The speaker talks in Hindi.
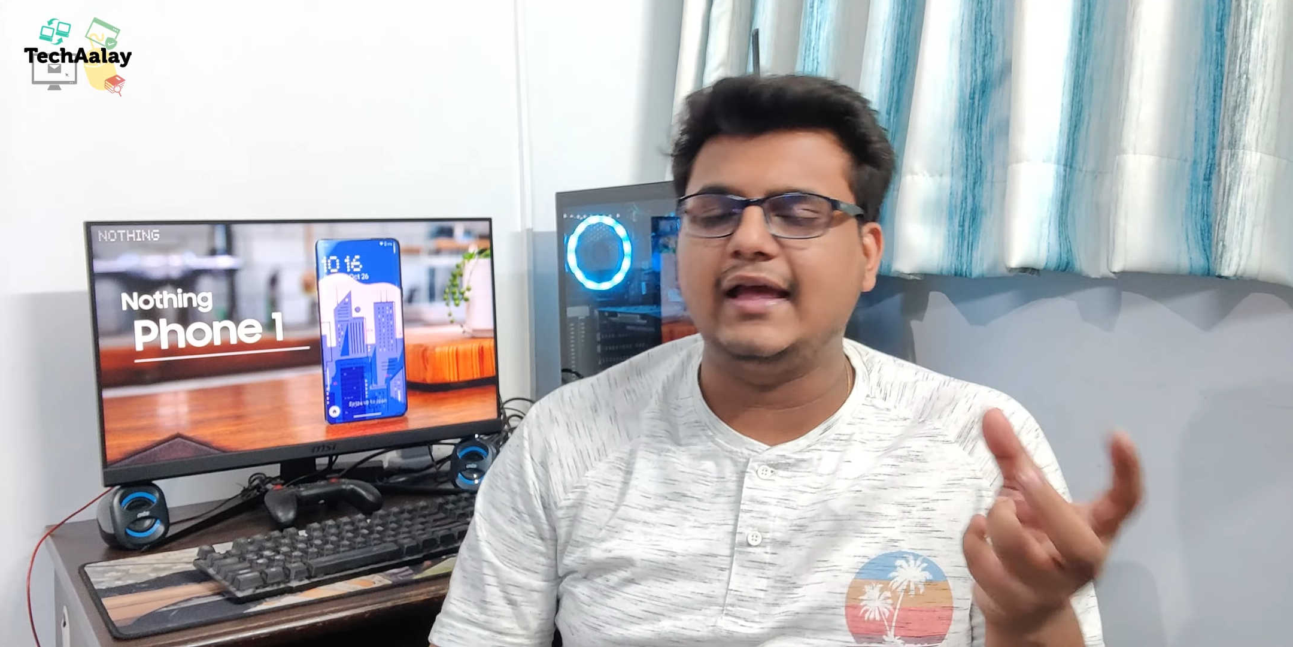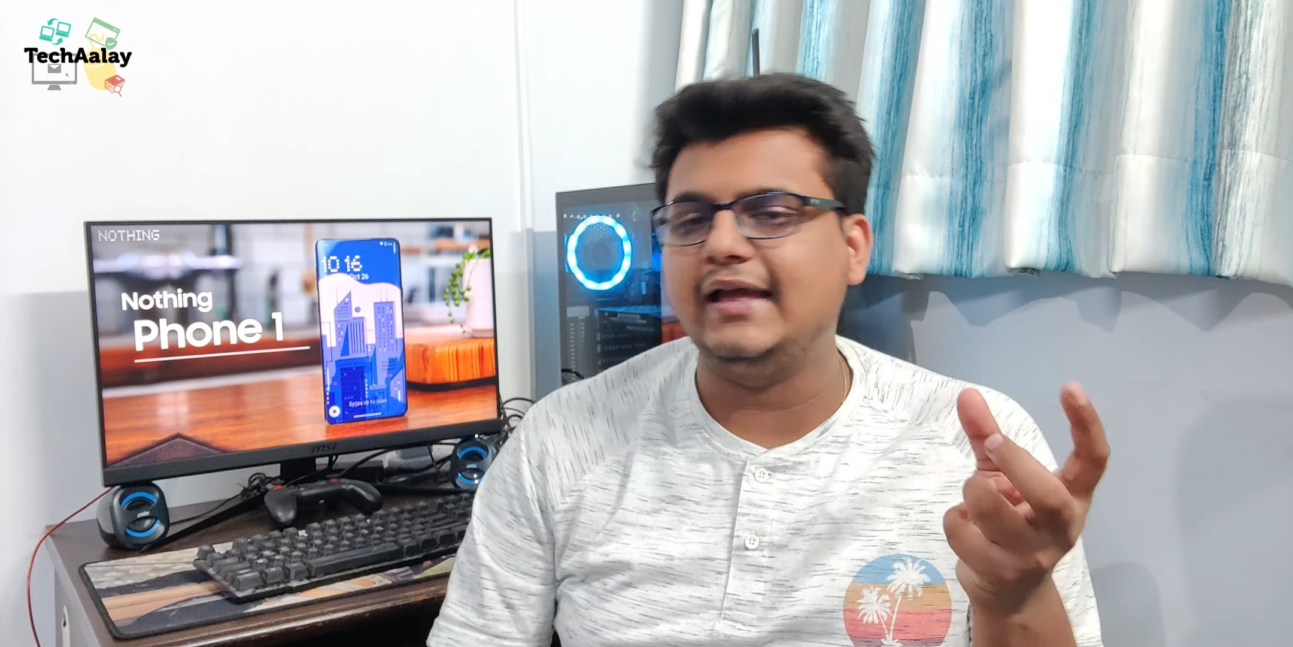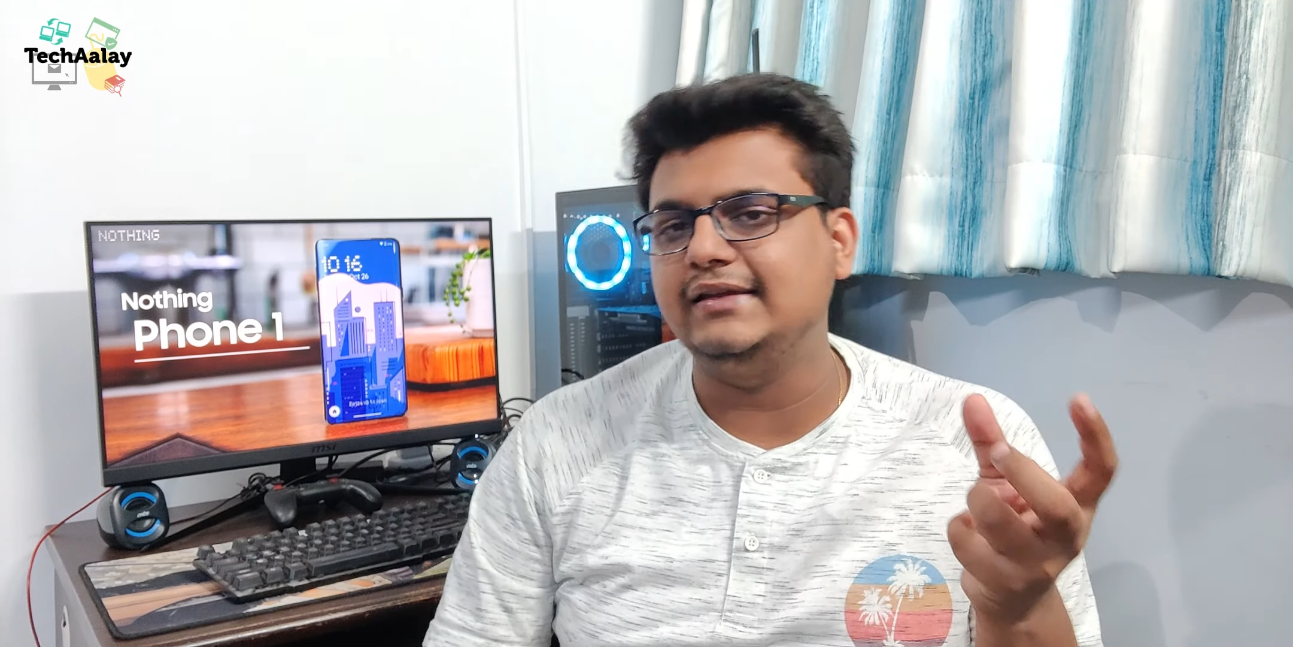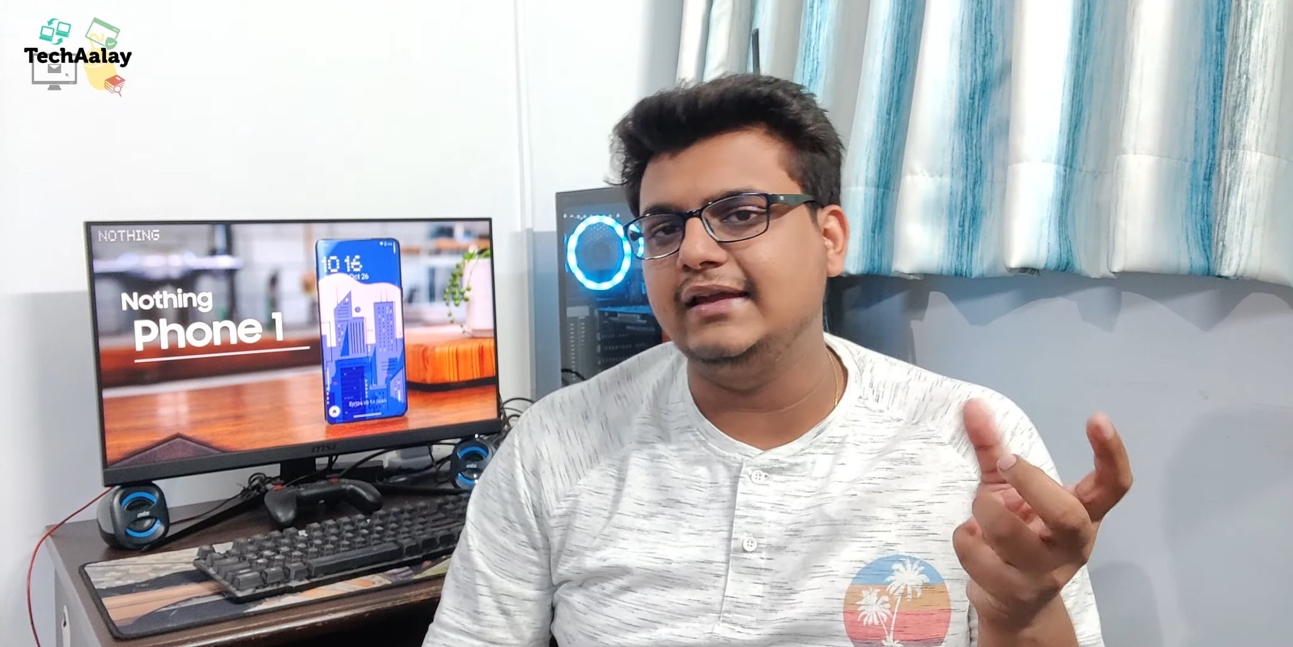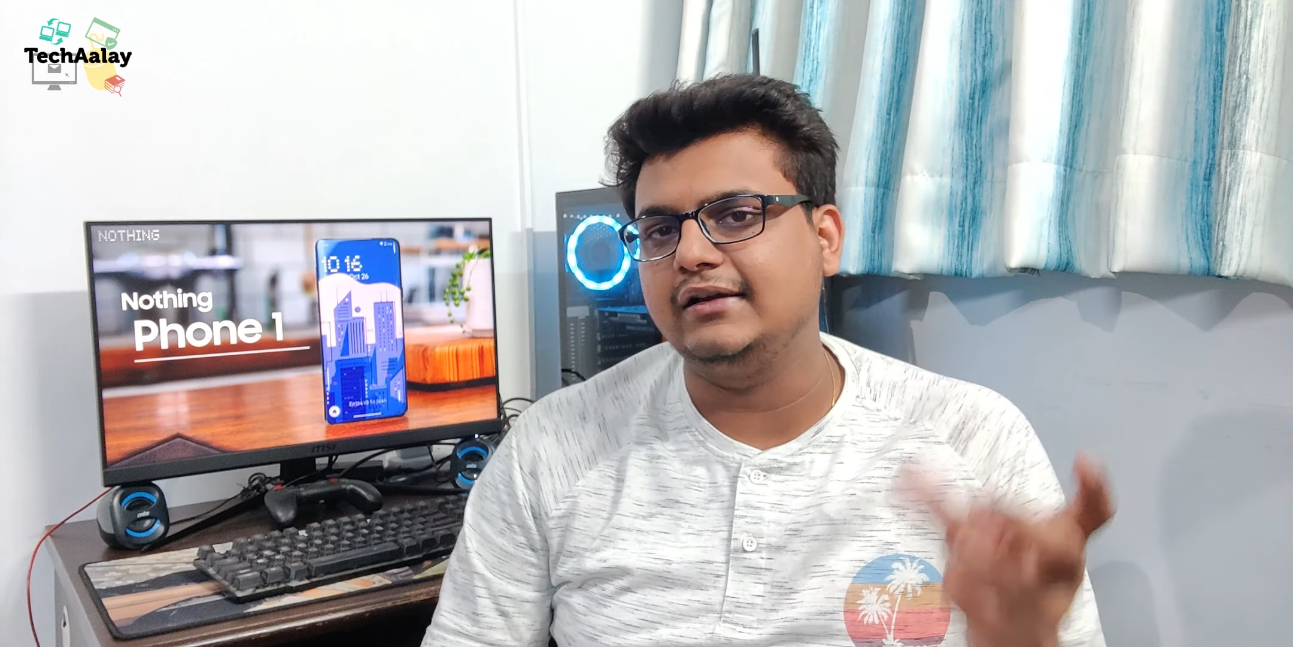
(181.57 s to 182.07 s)

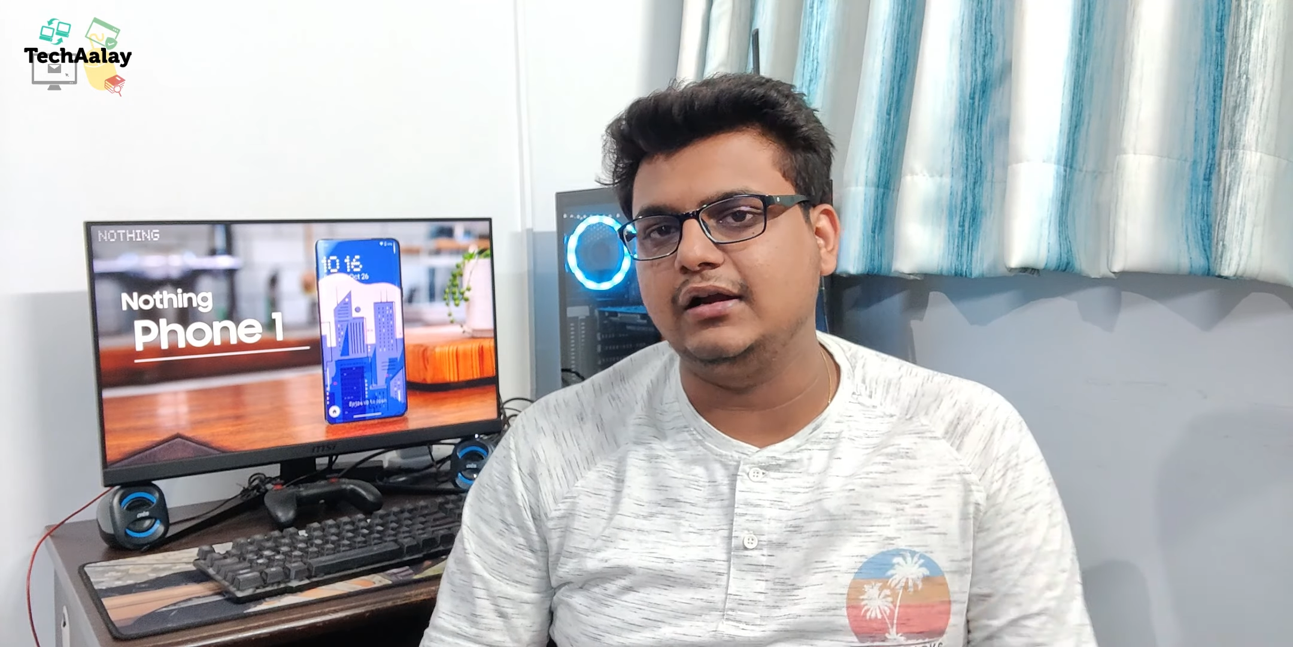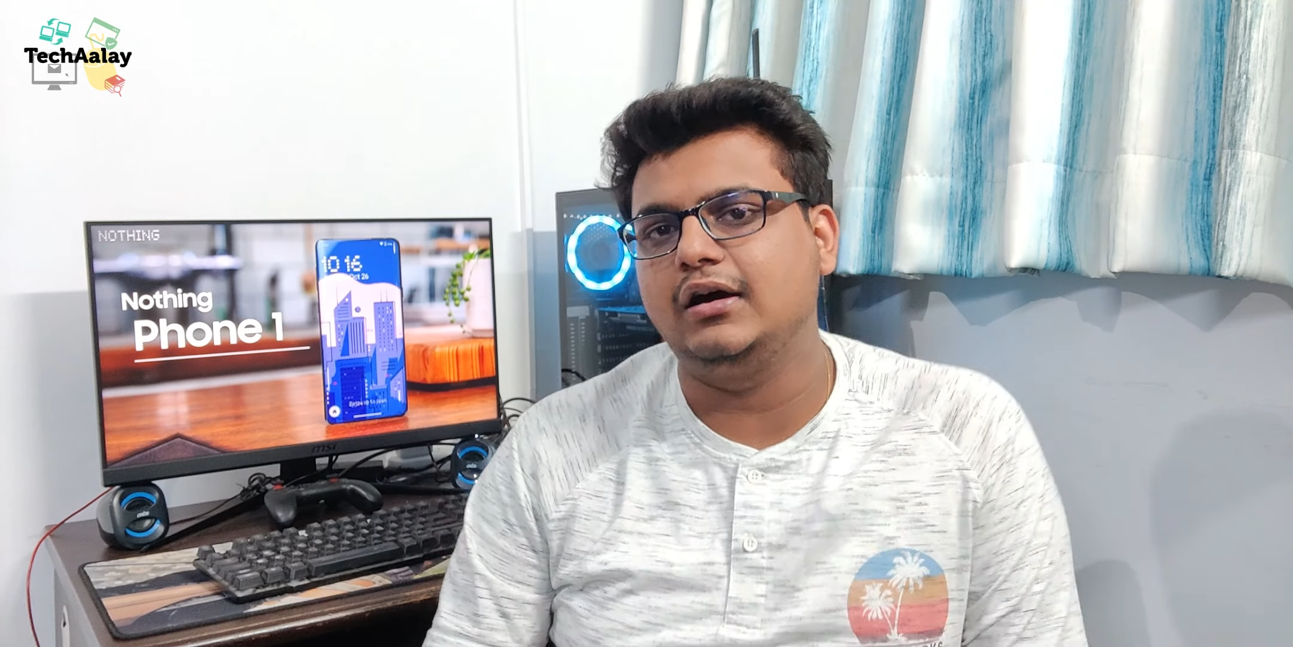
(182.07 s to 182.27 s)
है ये एक